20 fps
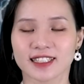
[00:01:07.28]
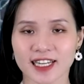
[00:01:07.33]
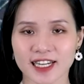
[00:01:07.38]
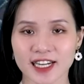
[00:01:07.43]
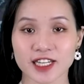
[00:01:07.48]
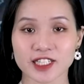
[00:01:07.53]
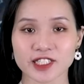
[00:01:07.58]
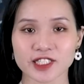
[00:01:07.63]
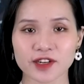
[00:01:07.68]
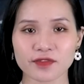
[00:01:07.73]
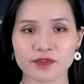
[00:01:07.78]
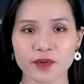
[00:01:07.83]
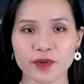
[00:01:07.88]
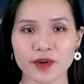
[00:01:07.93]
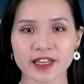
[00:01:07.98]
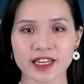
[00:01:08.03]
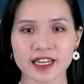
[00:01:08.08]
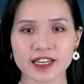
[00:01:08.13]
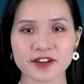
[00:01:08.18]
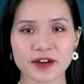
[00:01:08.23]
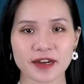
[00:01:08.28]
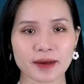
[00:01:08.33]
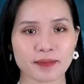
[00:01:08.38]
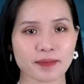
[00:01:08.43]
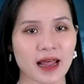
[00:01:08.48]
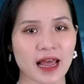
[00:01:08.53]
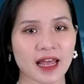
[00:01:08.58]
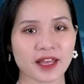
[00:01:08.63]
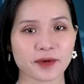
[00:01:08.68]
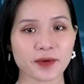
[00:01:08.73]
Thì nghĩ rất vui khi được
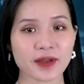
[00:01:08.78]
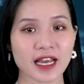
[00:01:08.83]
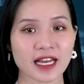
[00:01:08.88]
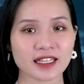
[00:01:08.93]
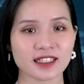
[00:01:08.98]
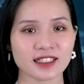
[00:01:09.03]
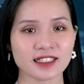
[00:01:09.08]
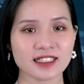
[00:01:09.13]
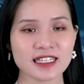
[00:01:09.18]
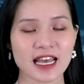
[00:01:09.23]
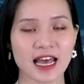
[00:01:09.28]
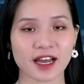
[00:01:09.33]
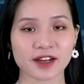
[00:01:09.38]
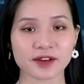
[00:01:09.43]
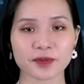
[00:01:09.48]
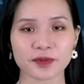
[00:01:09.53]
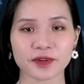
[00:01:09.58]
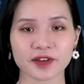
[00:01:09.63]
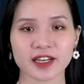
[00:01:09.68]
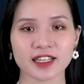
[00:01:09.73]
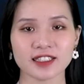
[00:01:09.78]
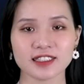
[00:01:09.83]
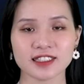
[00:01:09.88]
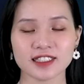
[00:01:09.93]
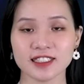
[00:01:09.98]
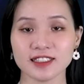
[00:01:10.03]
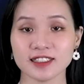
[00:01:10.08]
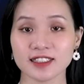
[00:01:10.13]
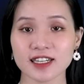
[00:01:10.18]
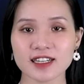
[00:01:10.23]
gặp lại quý các tính giả của kênh
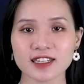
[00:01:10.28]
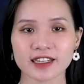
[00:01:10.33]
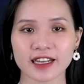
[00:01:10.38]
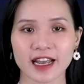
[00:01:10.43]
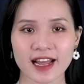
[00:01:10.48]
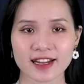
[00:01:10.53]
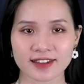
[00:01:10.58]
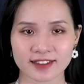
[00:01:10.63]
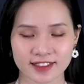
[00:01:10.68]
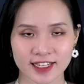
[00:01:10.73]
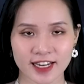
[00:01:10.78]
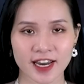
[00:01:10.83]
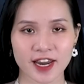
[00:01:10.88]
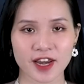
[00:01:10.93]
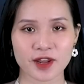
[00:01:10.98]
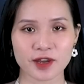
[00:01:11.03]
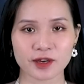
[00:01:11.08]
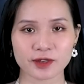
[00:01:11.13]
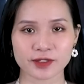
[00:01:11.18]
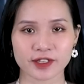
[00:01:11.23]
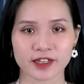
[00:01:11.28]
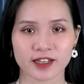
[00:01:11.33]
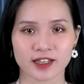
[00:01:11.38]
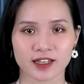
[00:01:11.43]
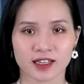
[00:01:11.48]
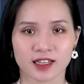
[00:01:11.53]
tin tức khác KHTD News.